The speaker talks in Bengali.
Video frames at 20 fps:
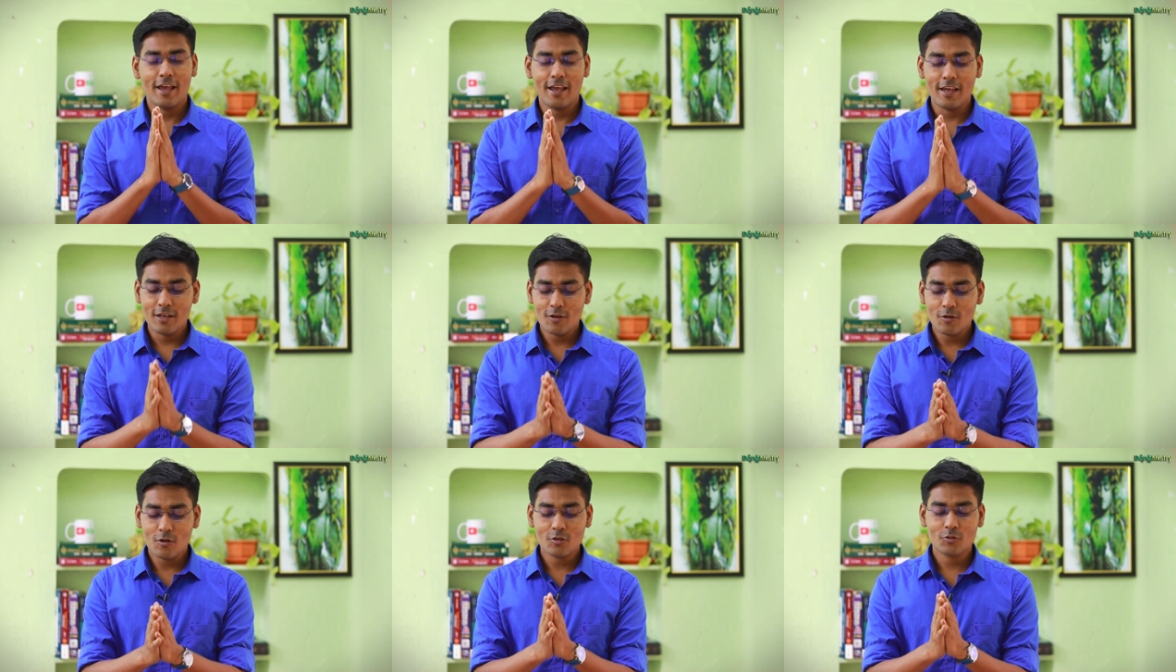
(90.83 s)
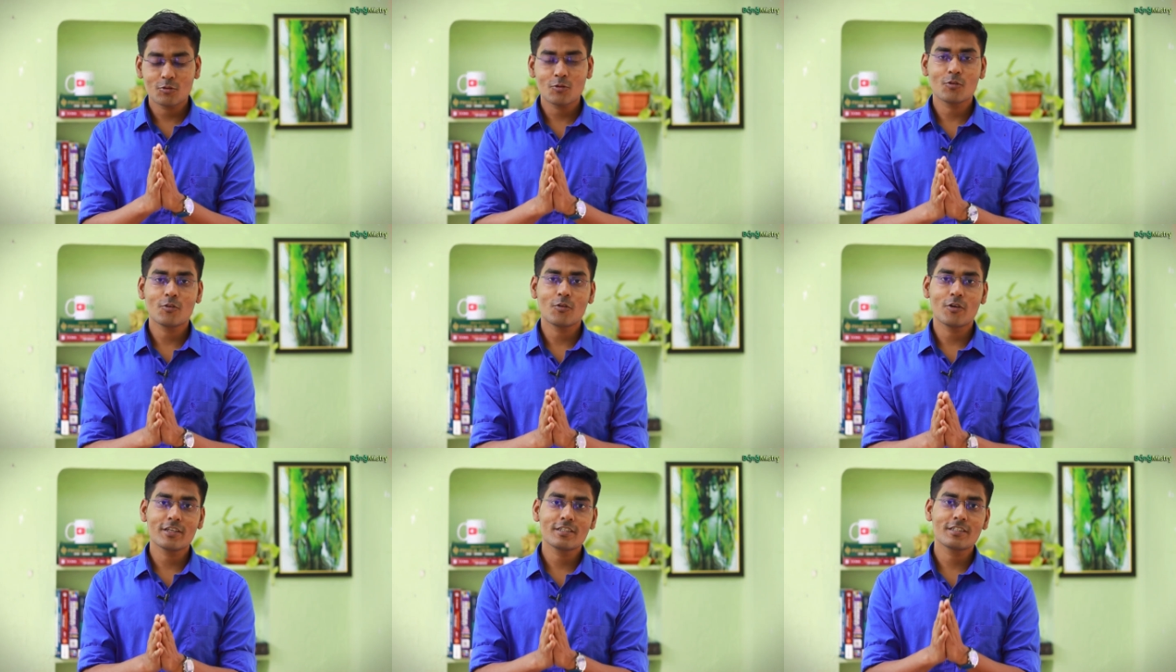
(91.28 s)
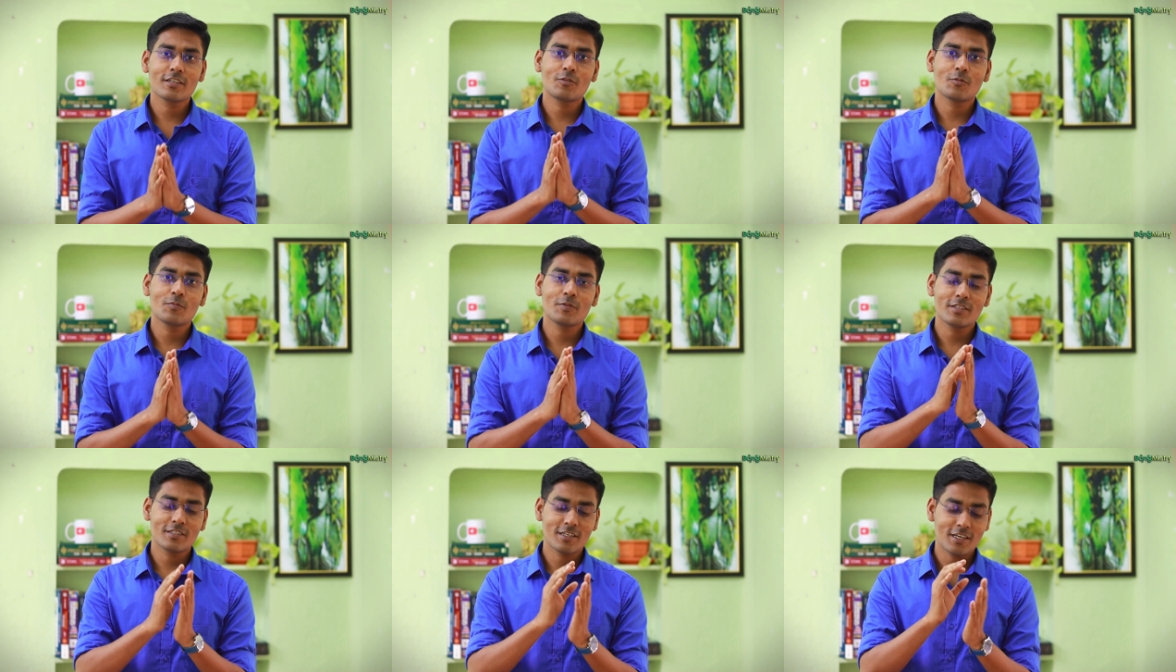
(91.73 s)
এই অর্থ নয় যে
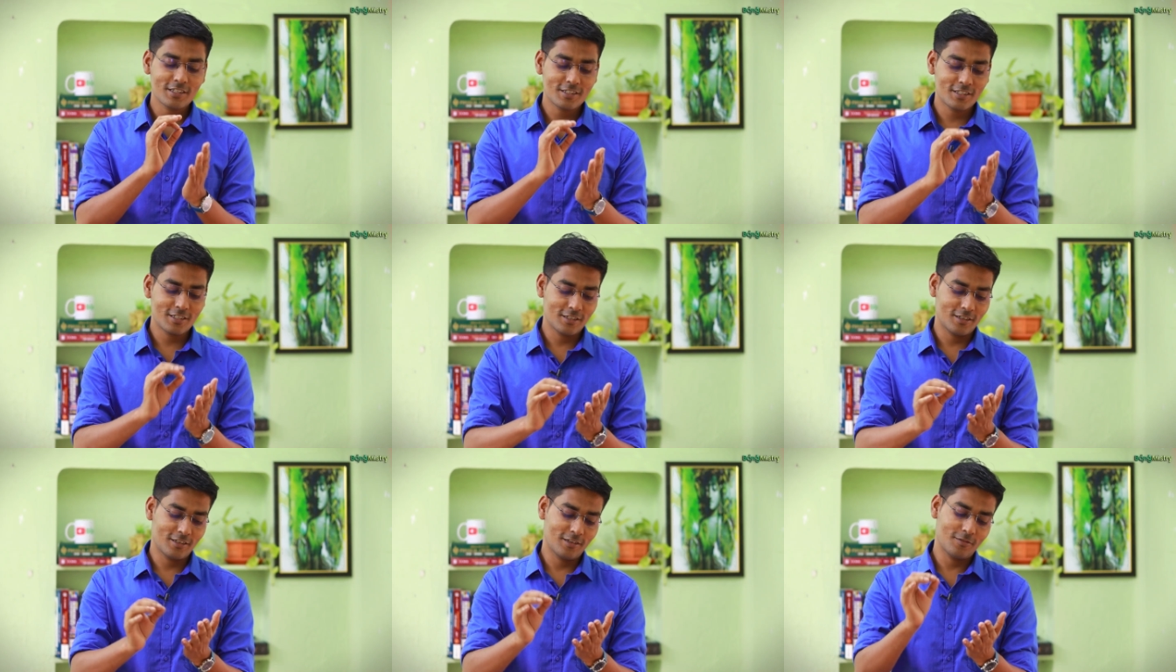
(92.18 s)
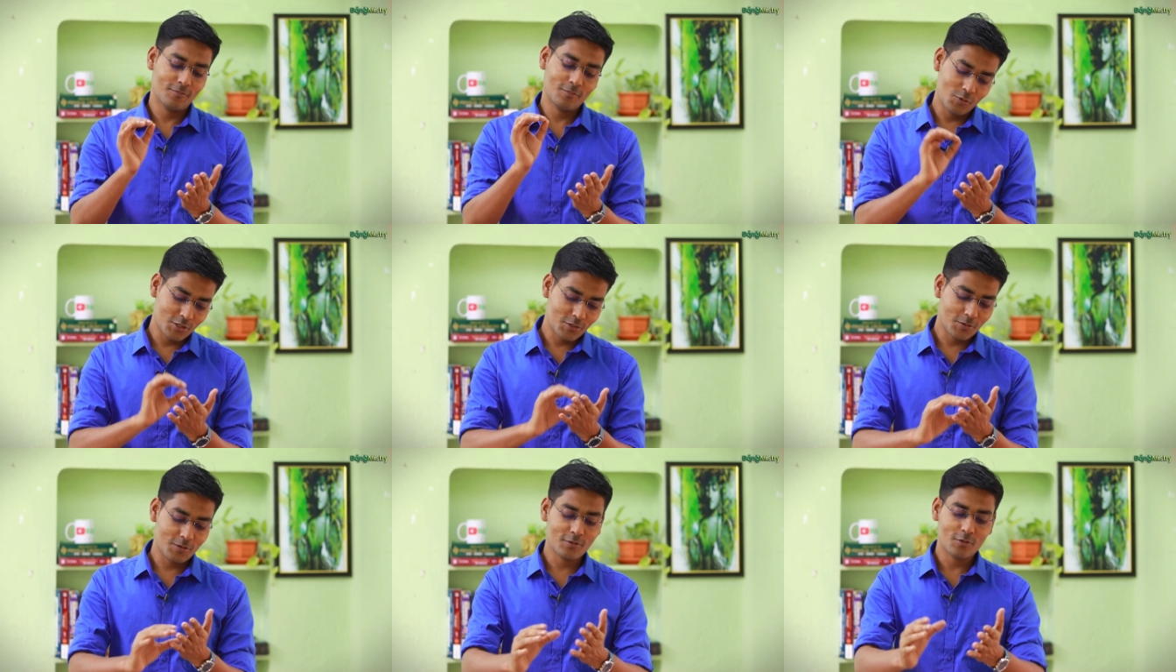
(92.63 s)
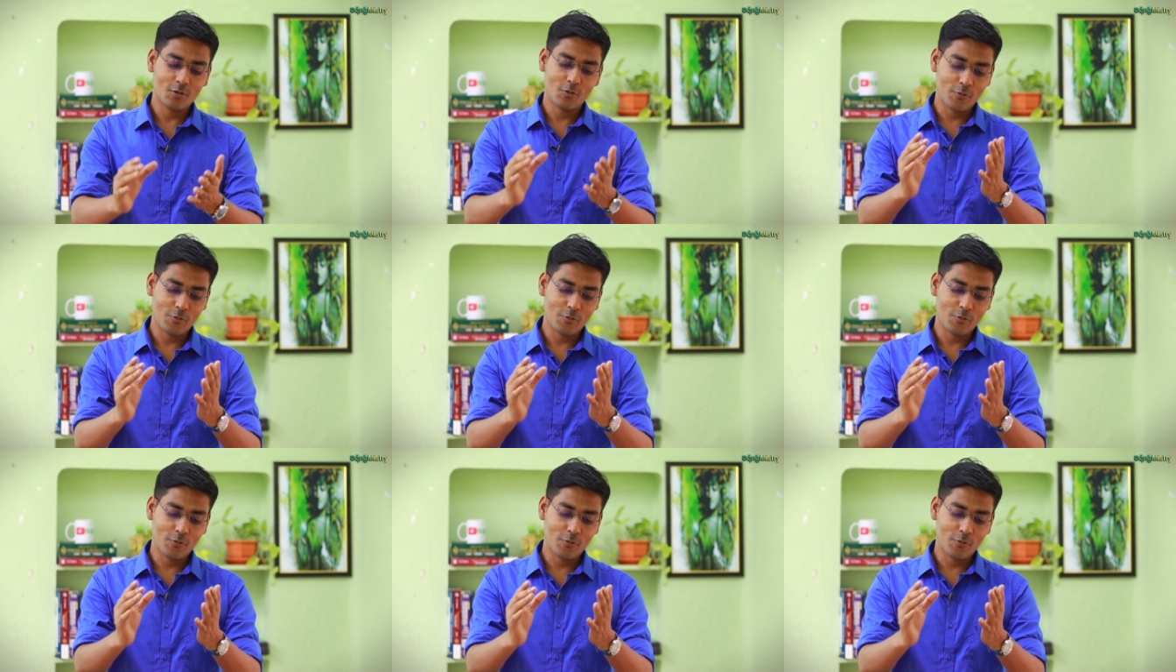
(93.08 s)
তুমি জাস্ট কোশ্চেন